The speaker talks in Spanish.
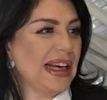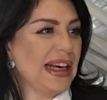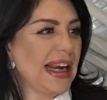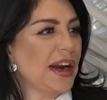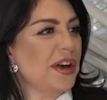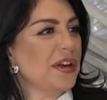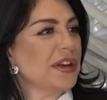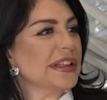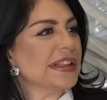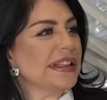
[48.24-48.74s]

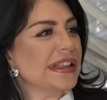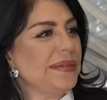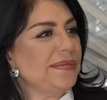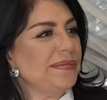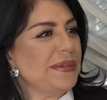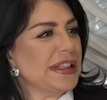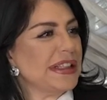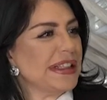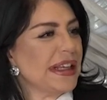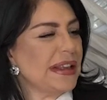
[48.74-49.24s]
Claro que sí,
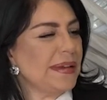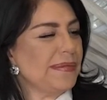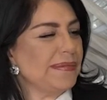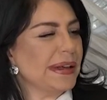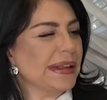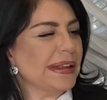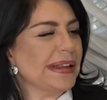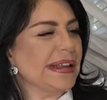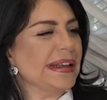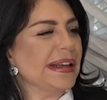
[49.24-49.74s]
pista de
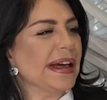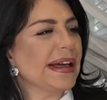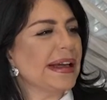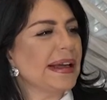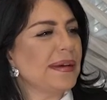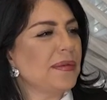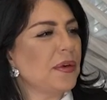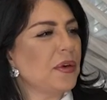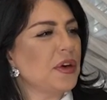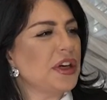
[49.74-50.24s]

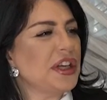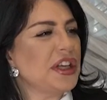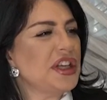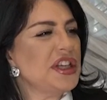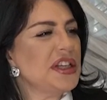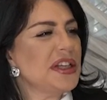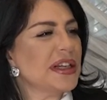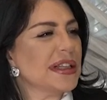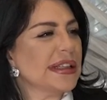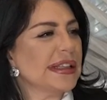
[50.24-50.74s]
patinaje,
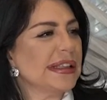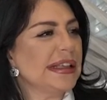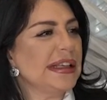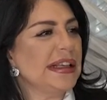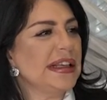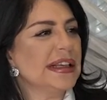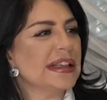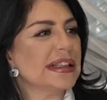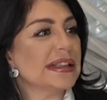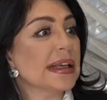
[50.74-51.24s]
boliches,
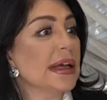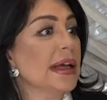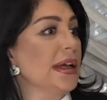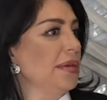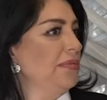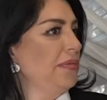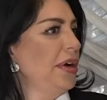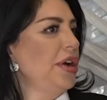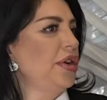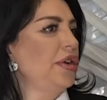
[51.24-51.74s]
cines,
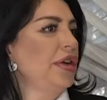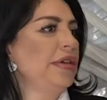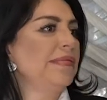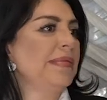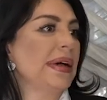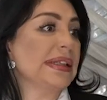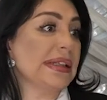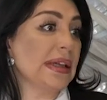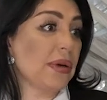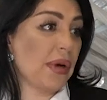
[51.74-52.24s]
bueno, y
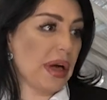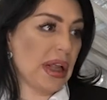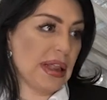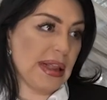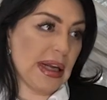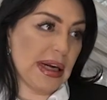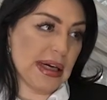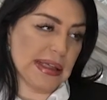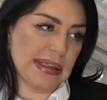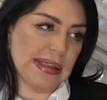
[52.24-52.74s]
más de
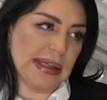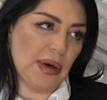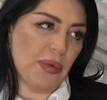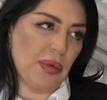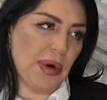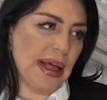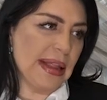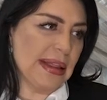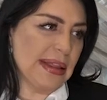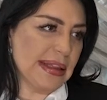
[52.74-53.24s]
40
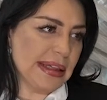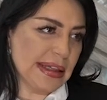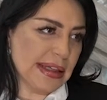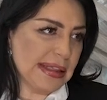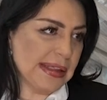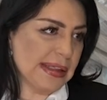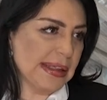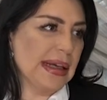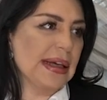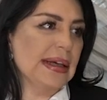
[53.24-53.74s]

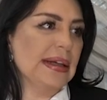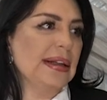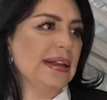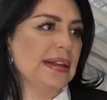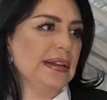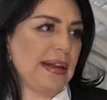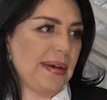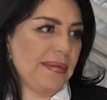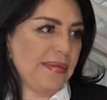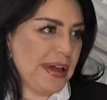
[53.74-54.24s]
restaurantes. Sí.
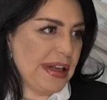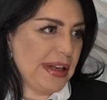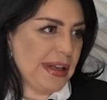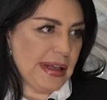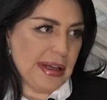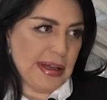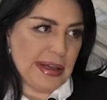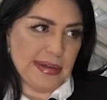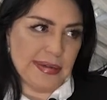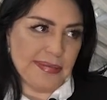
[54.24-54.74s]
También
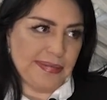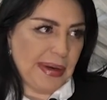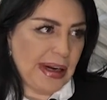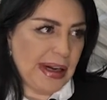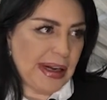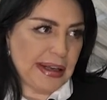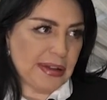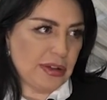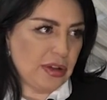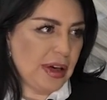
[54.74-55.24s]
de,
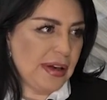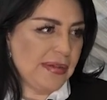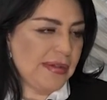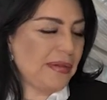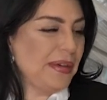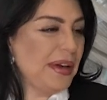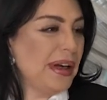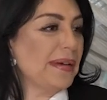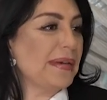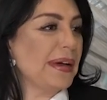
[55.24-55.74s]
para que toda la
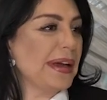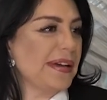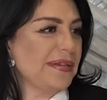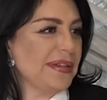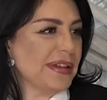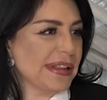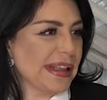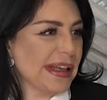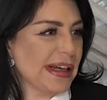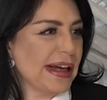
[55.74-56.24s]
familia le vaya a
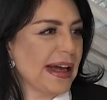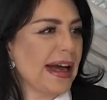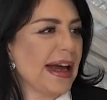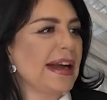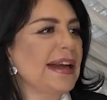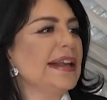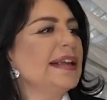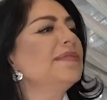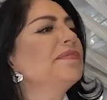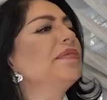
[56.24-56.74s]

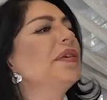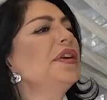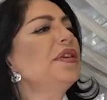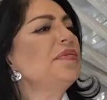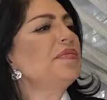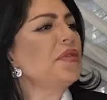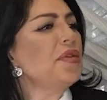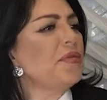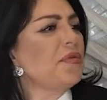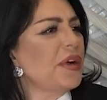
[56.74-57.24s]
festejar y bueno,
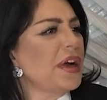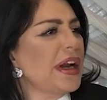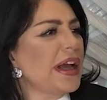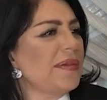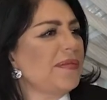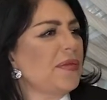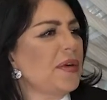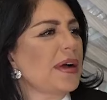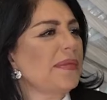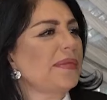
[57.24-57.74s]
muy buena
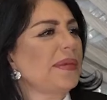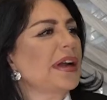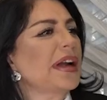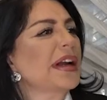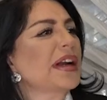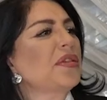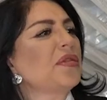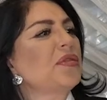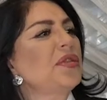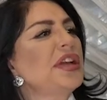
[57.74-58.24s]
época para
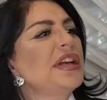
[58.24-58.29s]
reunirse. De